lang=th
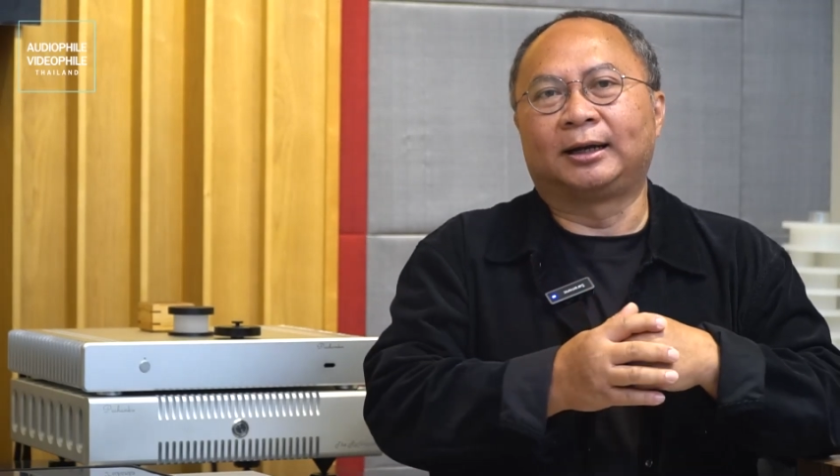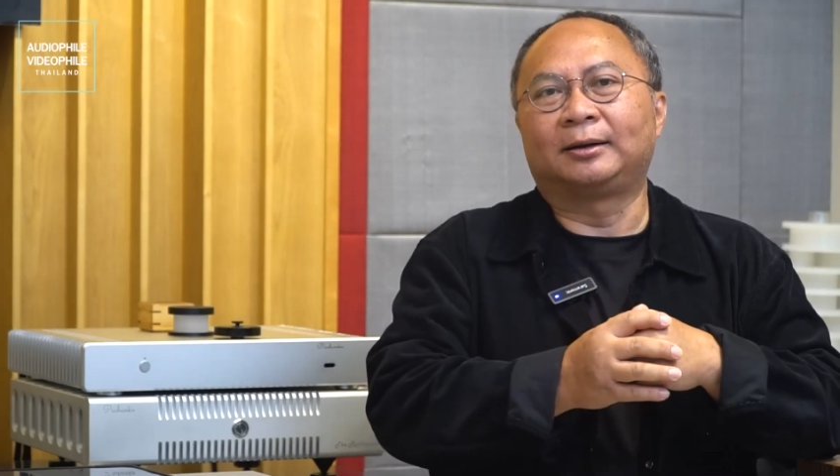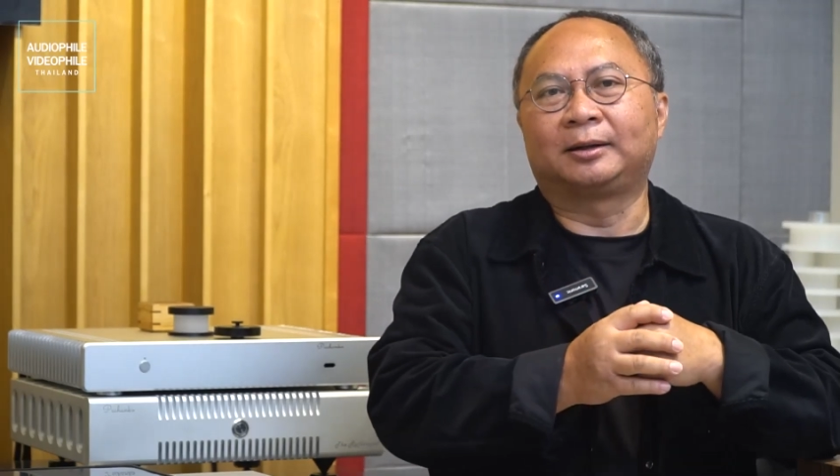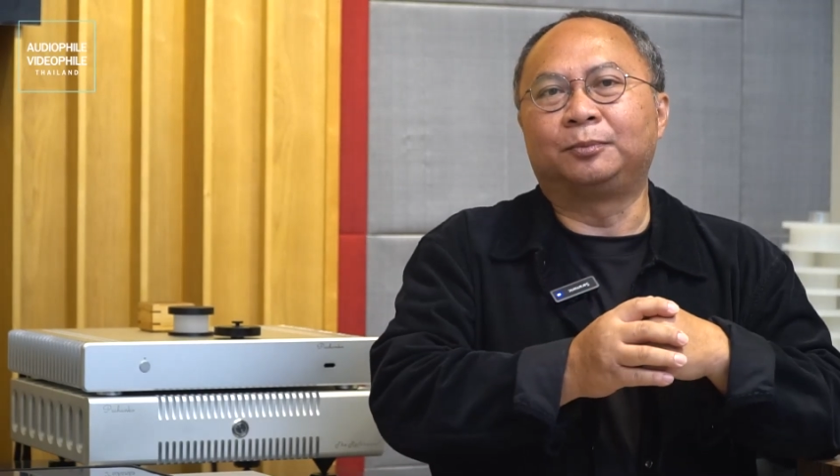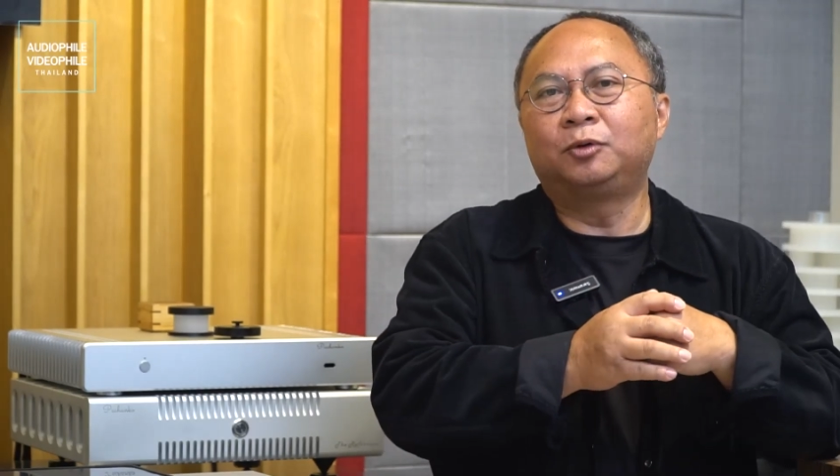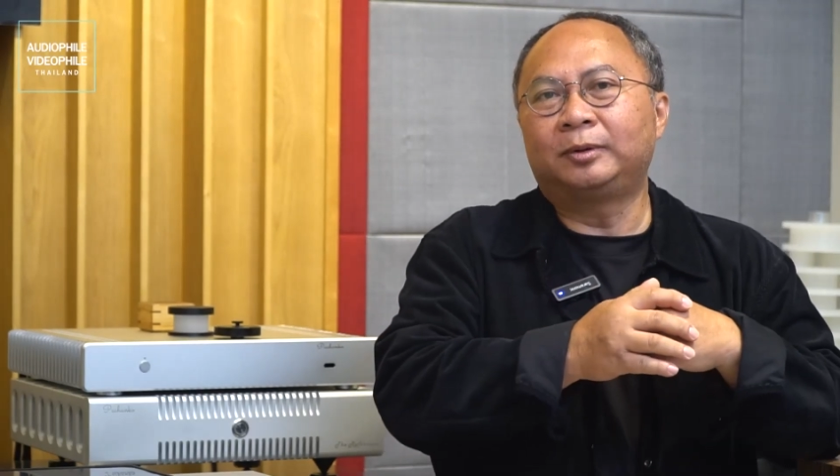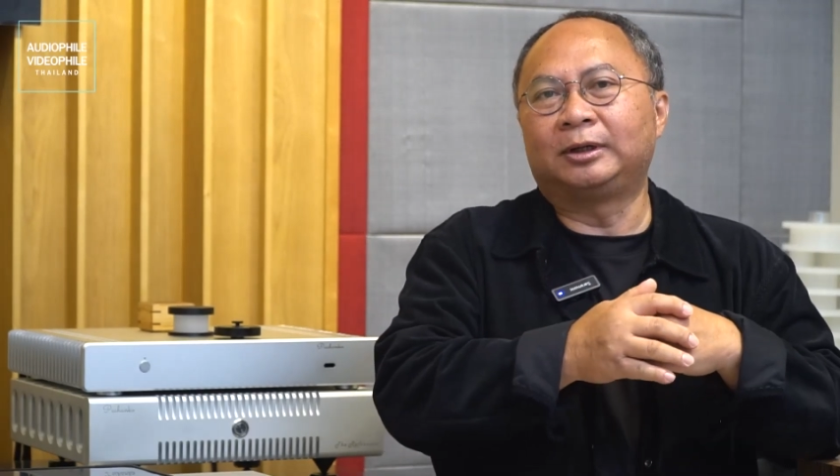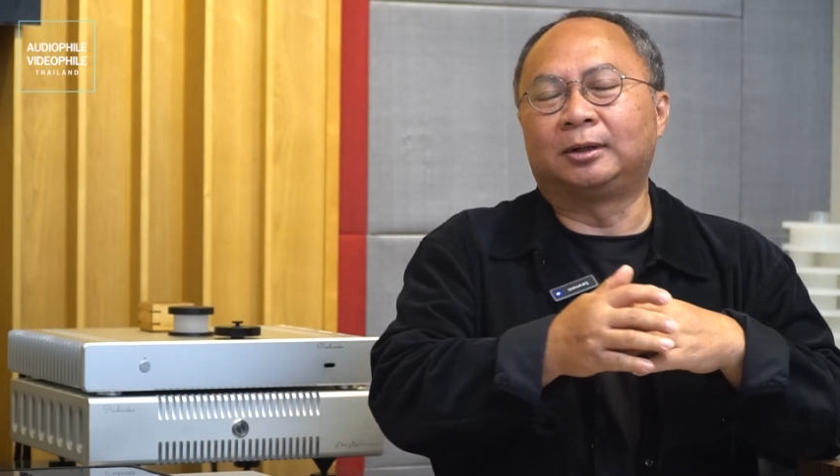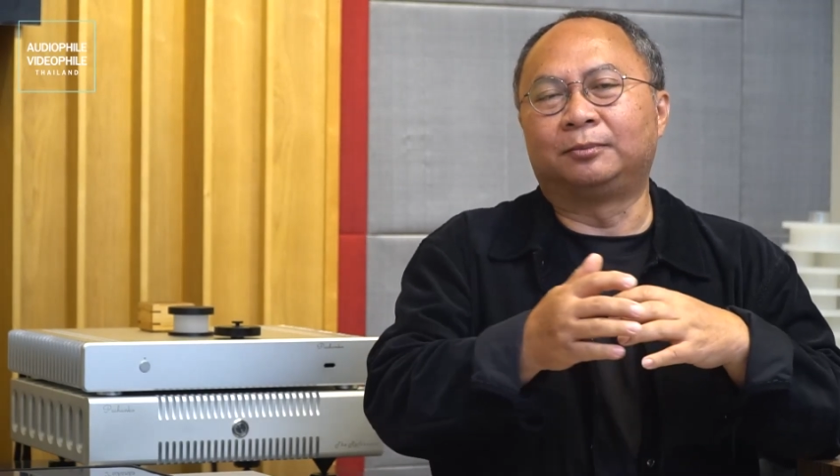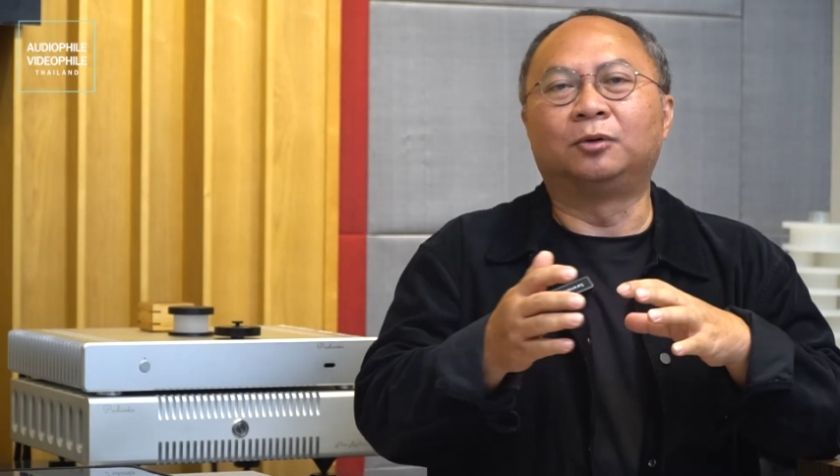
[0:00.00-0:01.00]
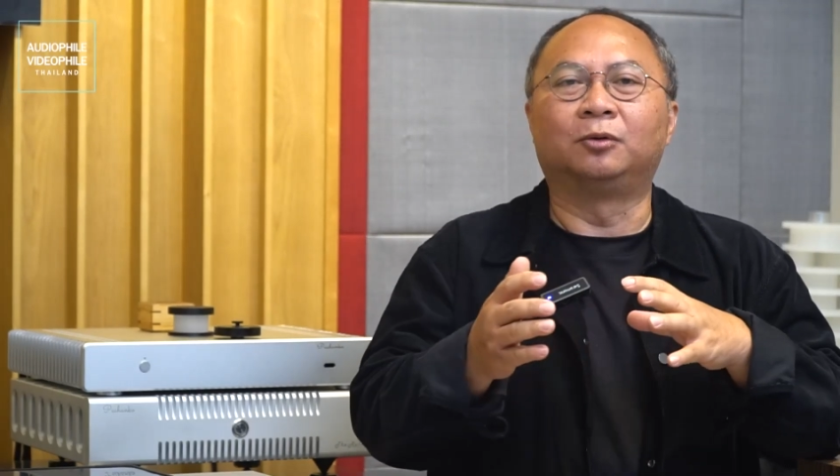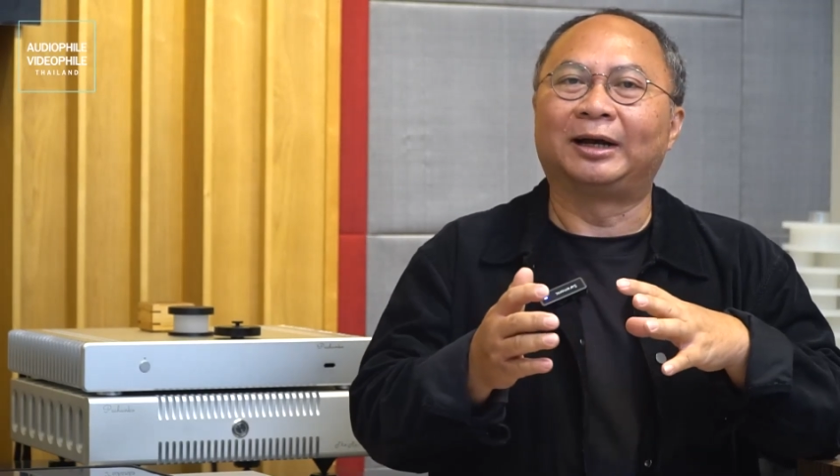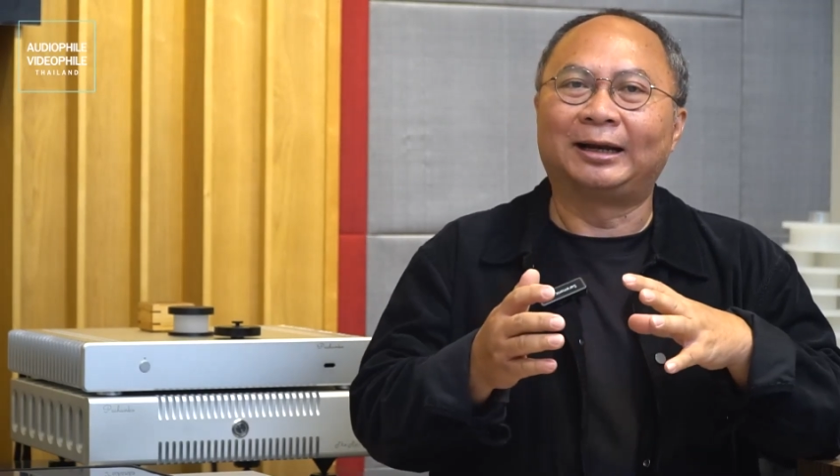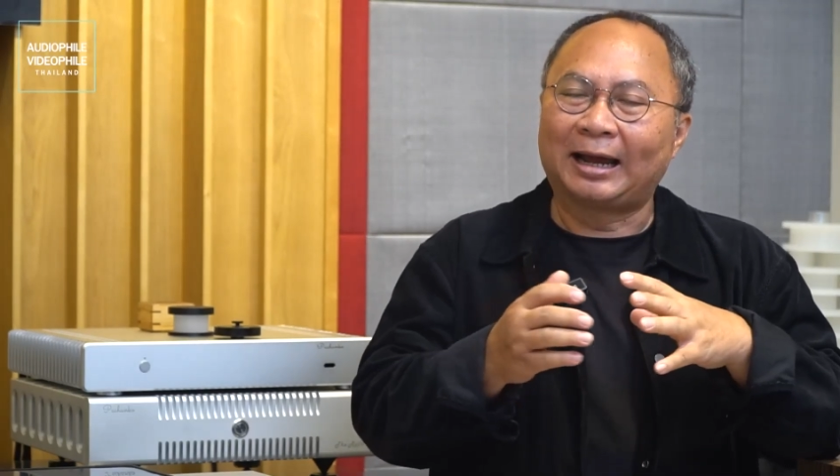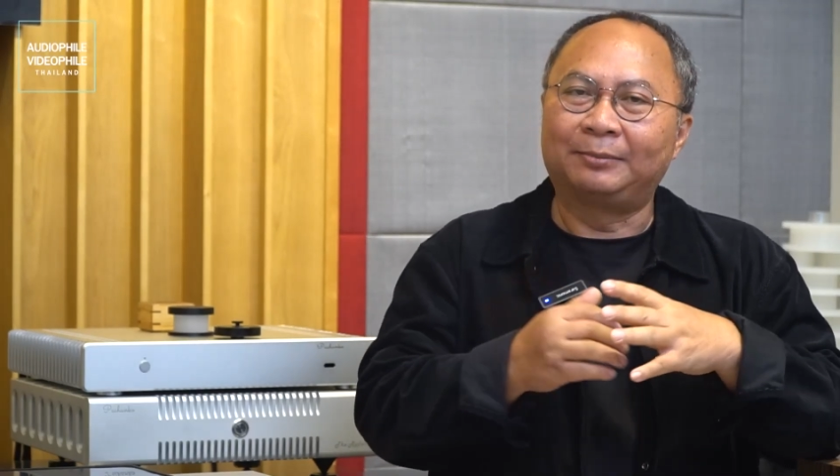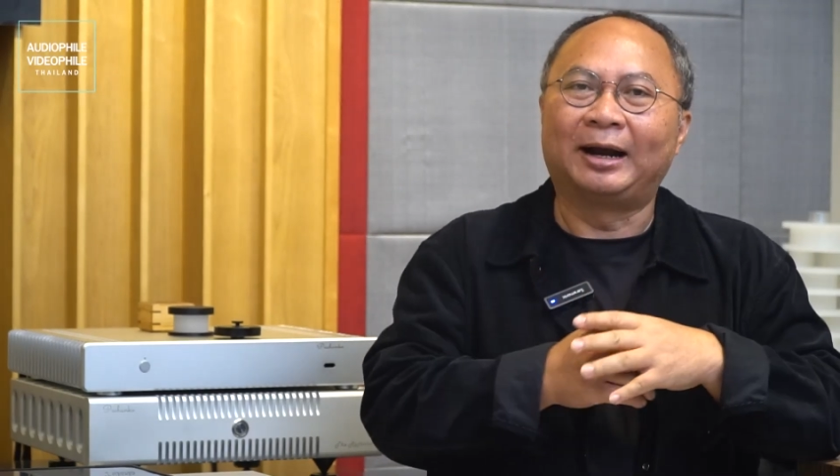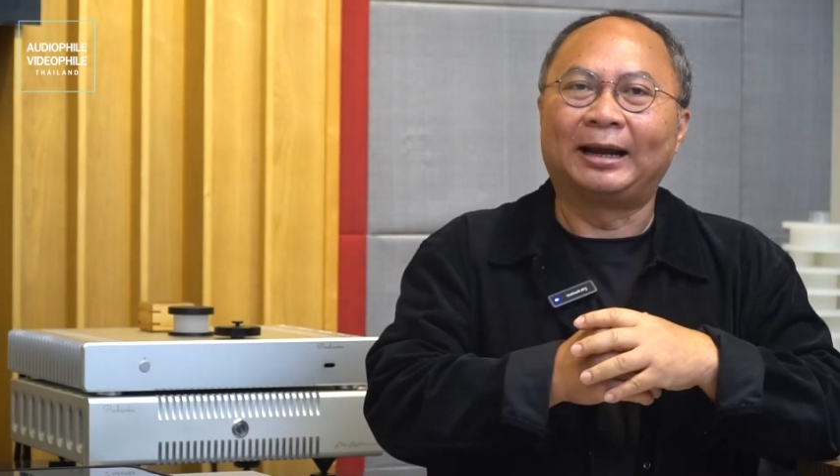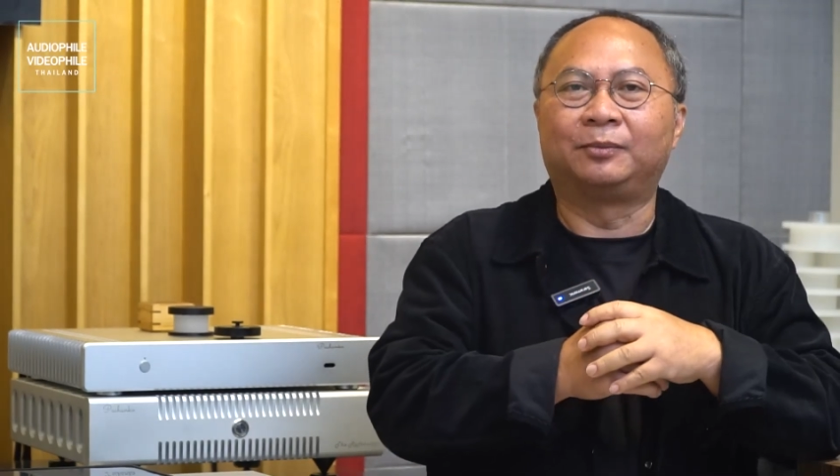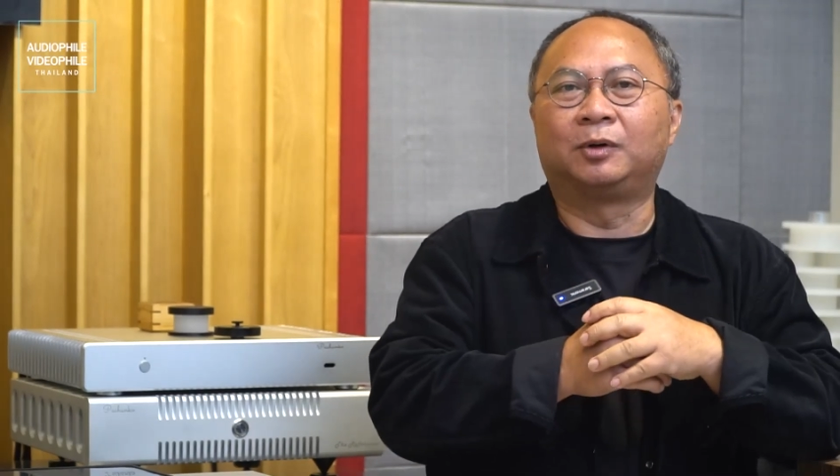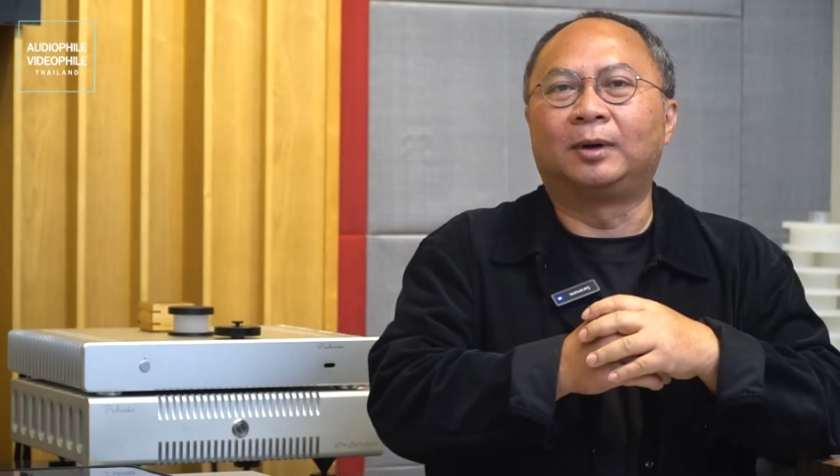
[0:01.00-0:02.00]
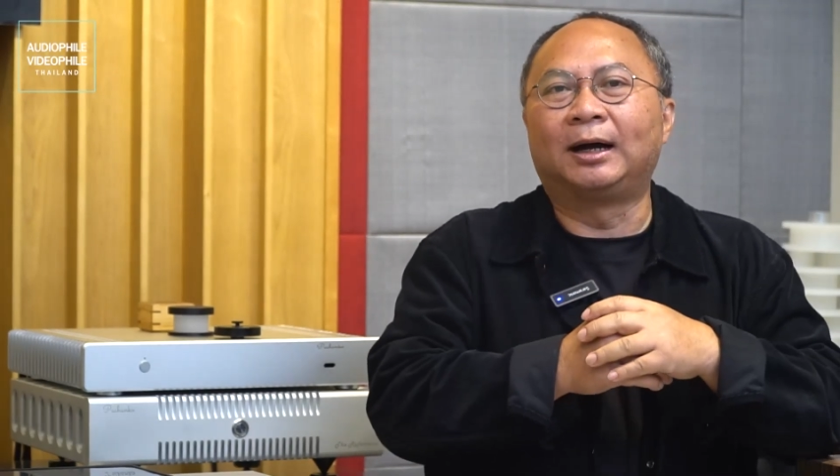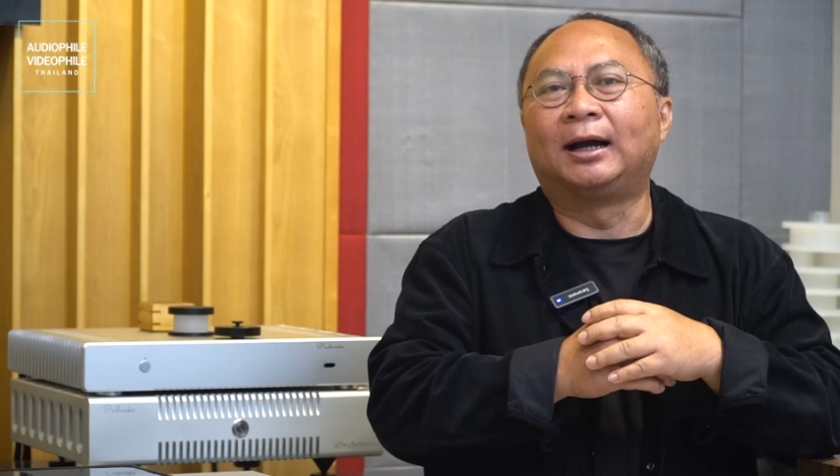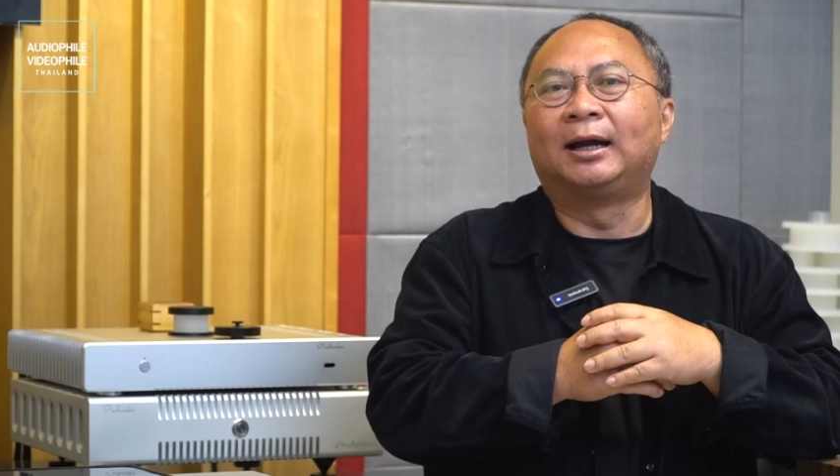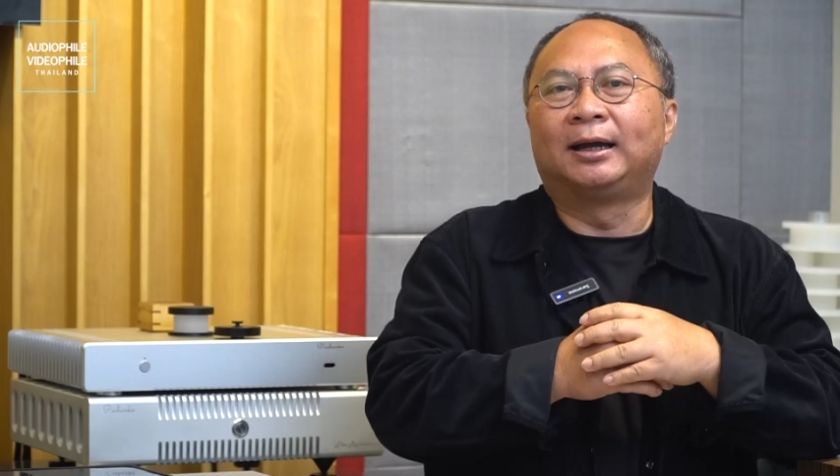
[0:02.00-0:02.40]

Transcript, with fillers: นะครับกับผู้ผลิตลำโพงหลาย ๆ แบรนด์ เพราะว่า